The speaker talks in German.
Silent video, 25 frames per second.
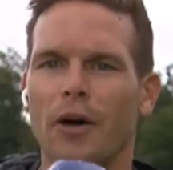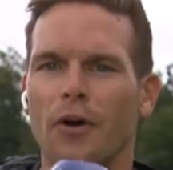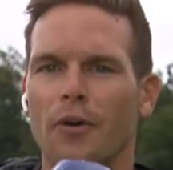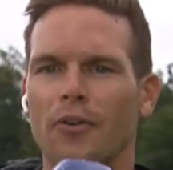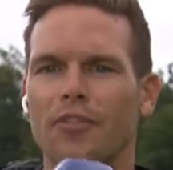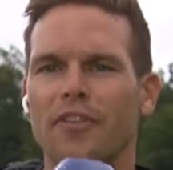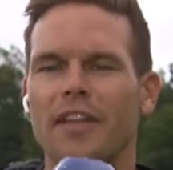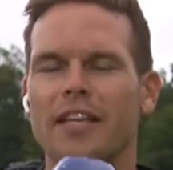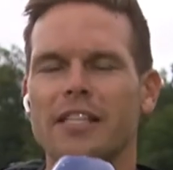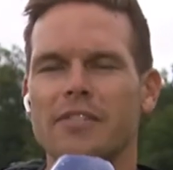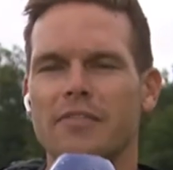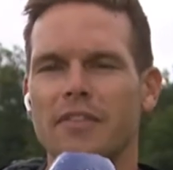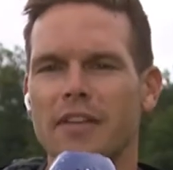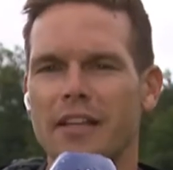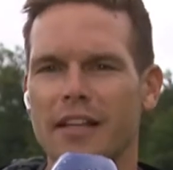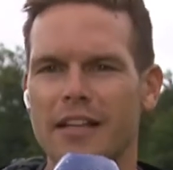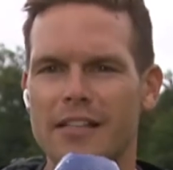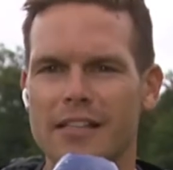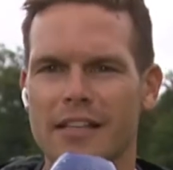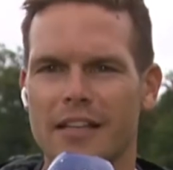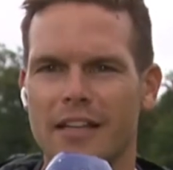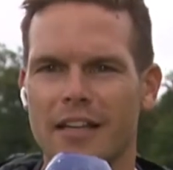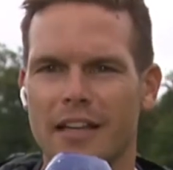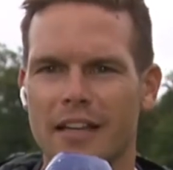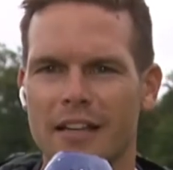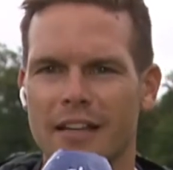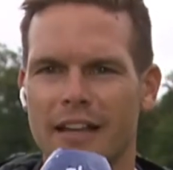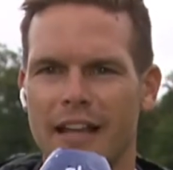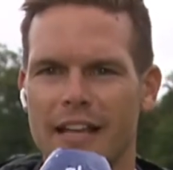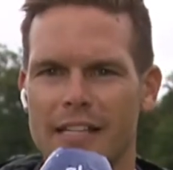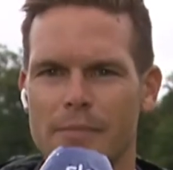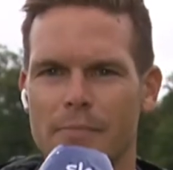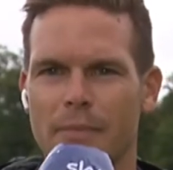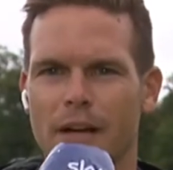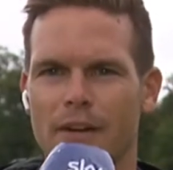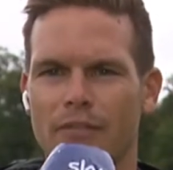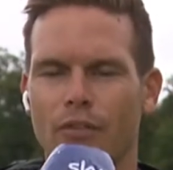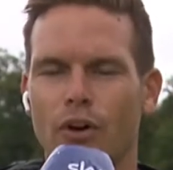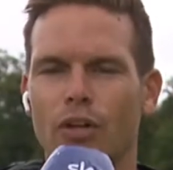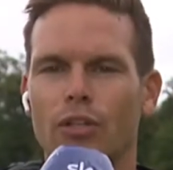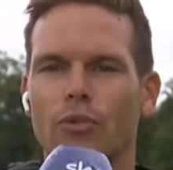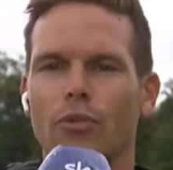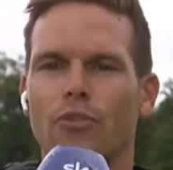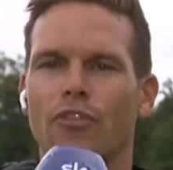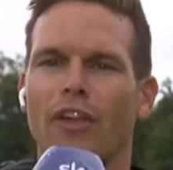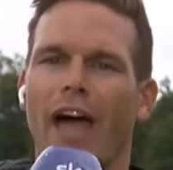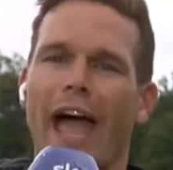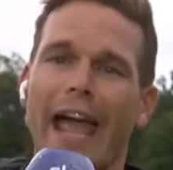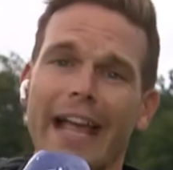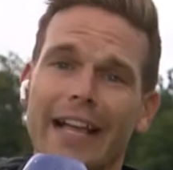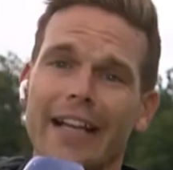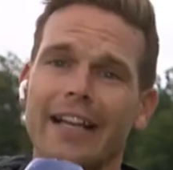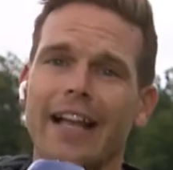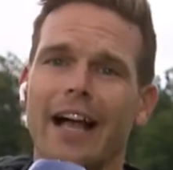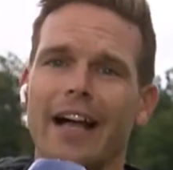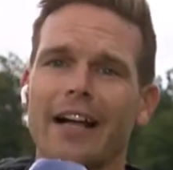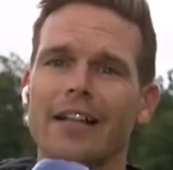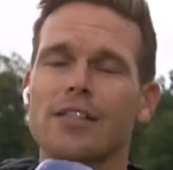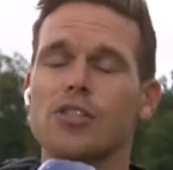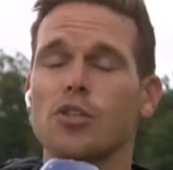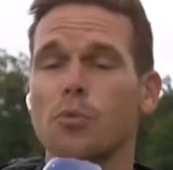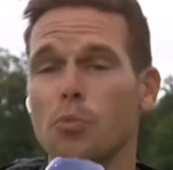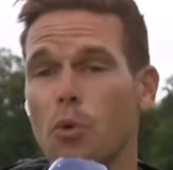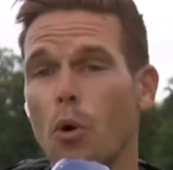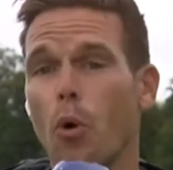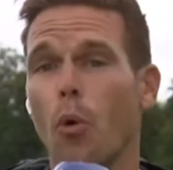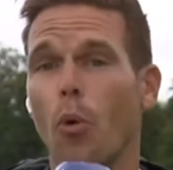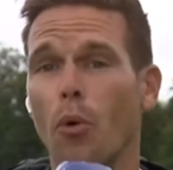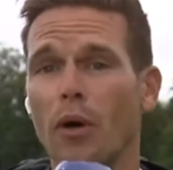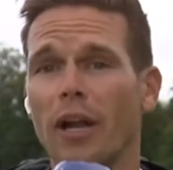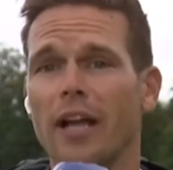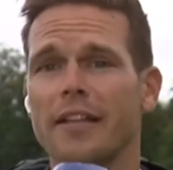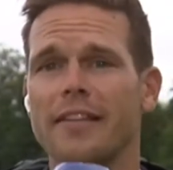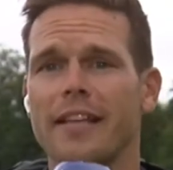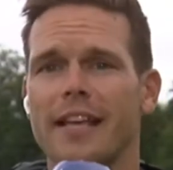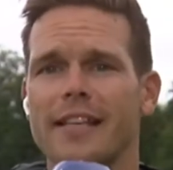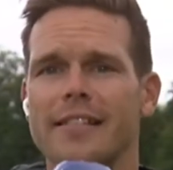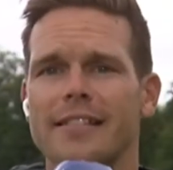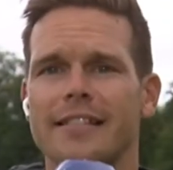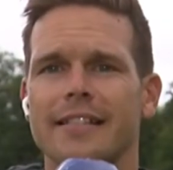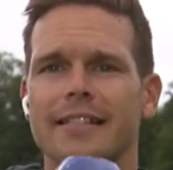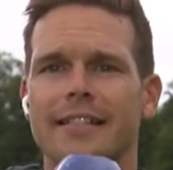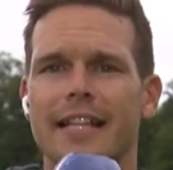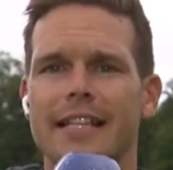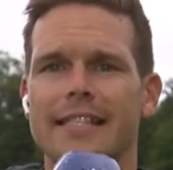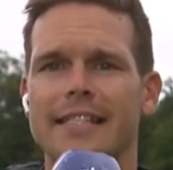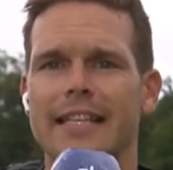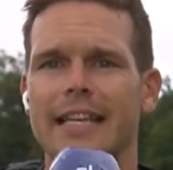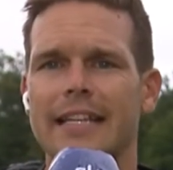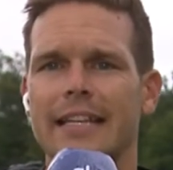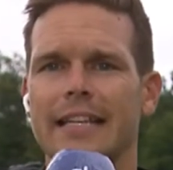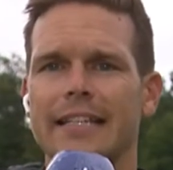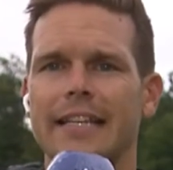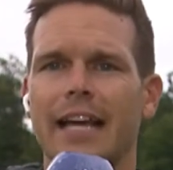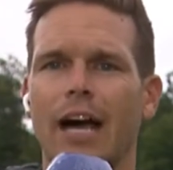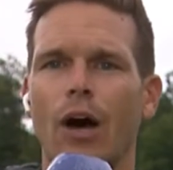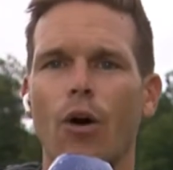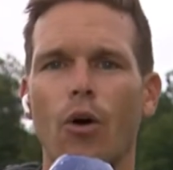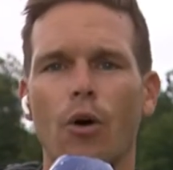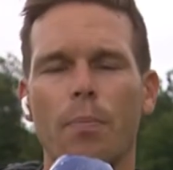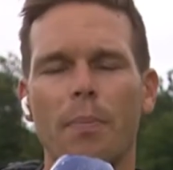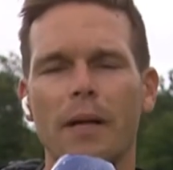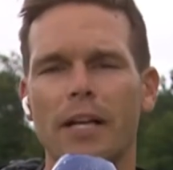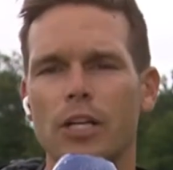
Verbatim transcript: und deswegen ist er dann erstmal wortlos reingegangen zum Corona-Test letztendlich auch.